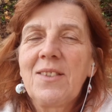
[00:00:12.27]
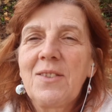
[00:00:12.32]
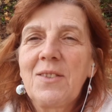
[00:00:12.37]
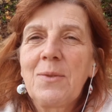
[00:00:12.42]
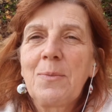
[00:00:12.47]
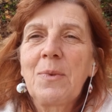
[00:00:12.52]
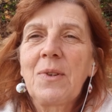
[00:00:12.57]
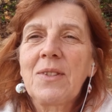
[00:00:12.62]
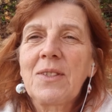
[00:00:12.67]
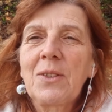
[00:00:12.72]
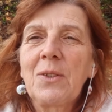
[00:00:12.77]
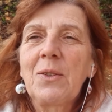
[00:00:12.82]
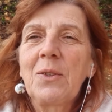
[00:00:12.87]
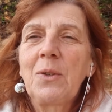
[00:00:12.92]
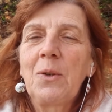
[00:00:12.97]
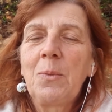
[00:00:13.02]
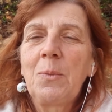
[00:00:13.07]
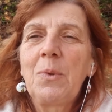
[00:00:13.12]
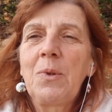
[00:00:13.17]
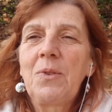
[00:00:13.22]
je pense
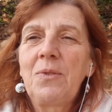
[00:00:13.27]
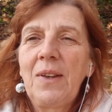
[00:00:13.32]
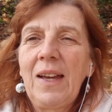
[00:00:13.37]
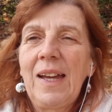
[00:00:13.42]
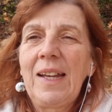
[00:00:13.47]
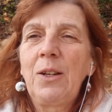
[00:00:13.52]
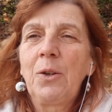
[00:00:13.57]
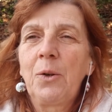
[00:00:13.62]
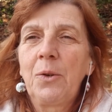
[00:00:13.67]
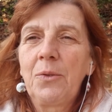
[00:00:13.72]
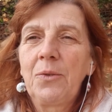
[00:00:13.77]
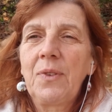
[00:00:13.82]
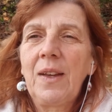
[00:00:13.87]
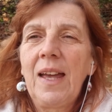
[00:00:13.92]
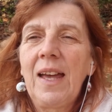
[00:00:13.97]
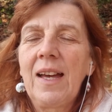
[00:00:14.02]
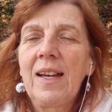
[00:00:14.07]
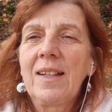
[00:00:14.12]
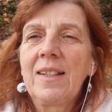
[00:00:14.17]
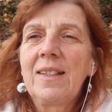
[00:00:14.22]
qu'on peut le faire et le
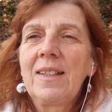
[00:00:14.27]
refaire.